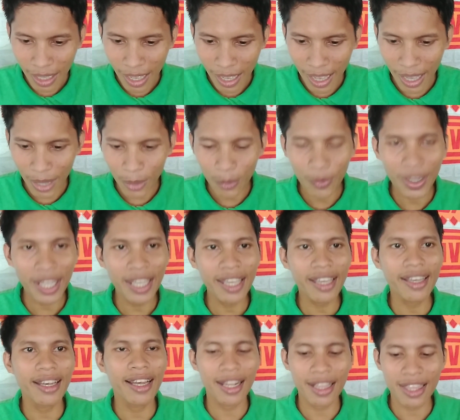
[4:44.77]
uh,
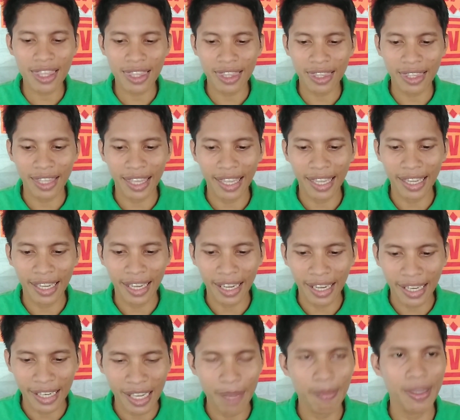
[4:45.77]
wrinkles
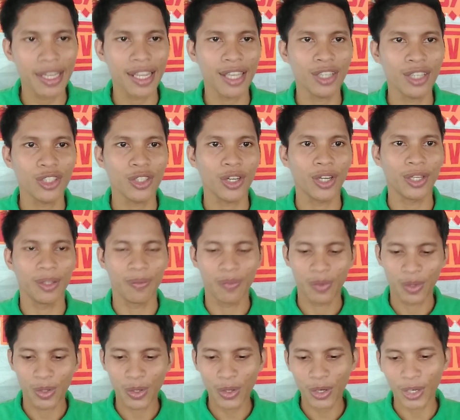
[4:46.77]
elimination.
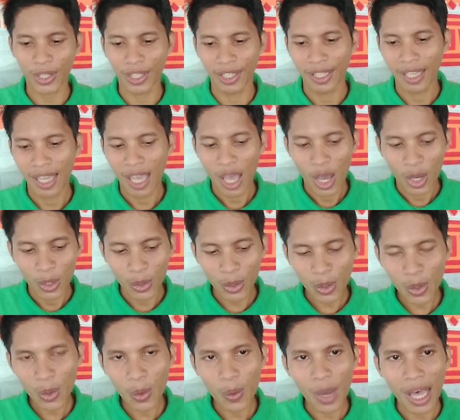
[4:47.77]
Yun.
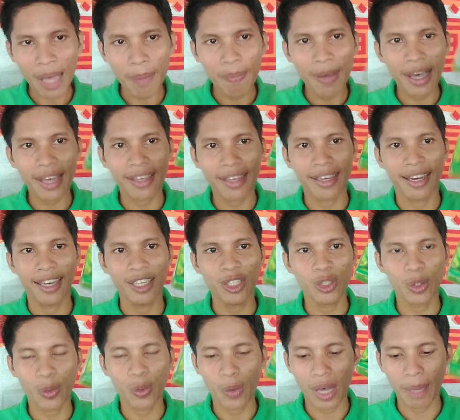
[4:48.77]
Yung guava guys,
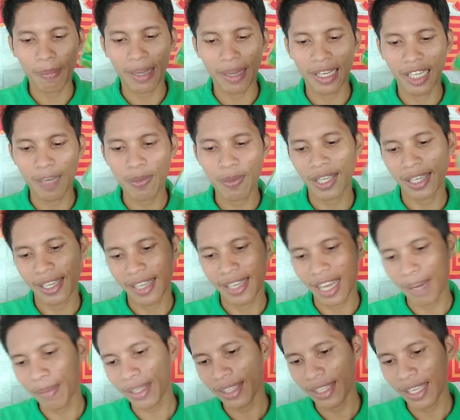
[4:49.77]
yung guava lips na
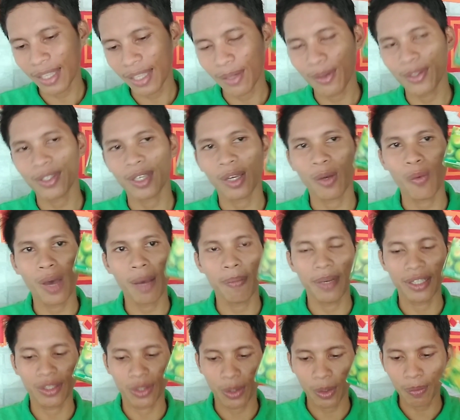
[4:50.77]
ginamit dito sa
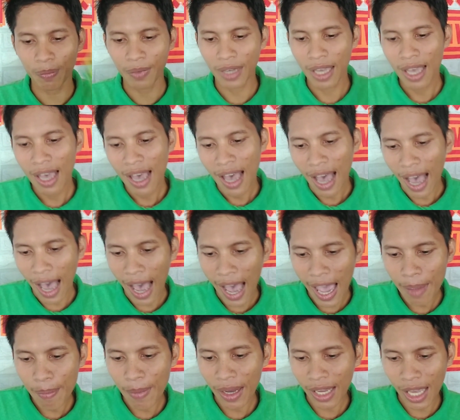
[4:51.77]
guava soap,
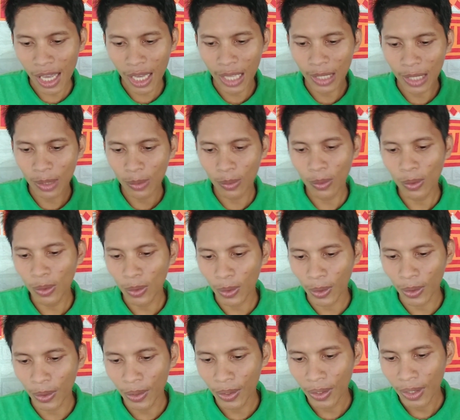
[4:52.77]
ay
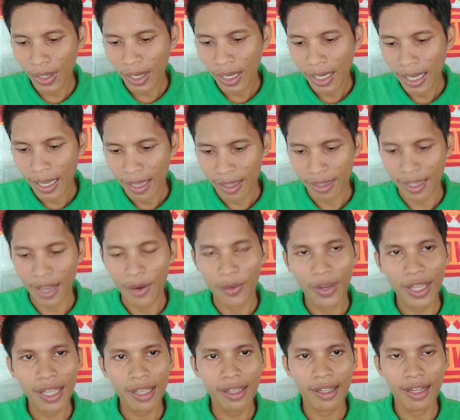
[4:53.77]
makakatulong sa
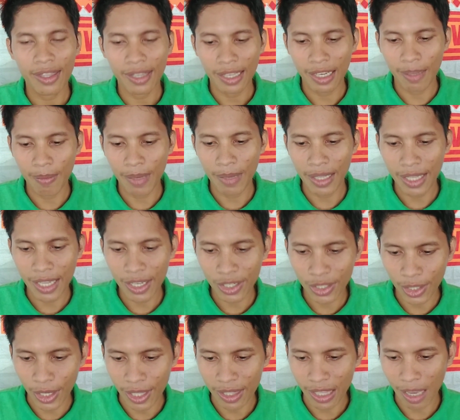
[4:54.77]
wrinkles
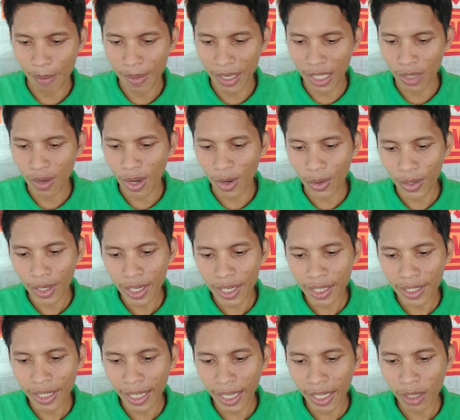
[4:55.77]
elimination. Sabi dito,
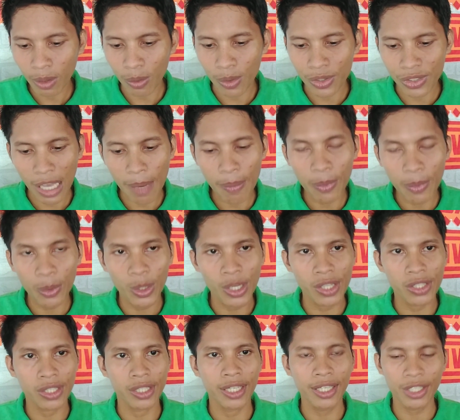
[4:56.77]
according to some
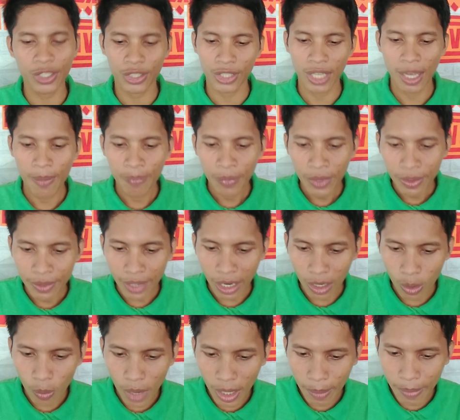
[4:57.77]
research, the
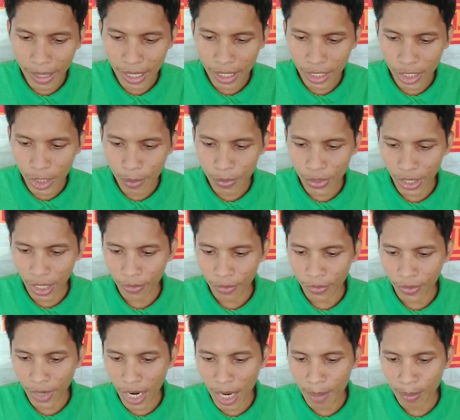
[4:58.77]
guava leaves are
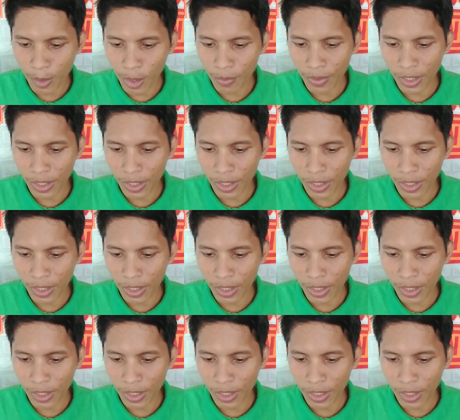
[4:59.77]
far more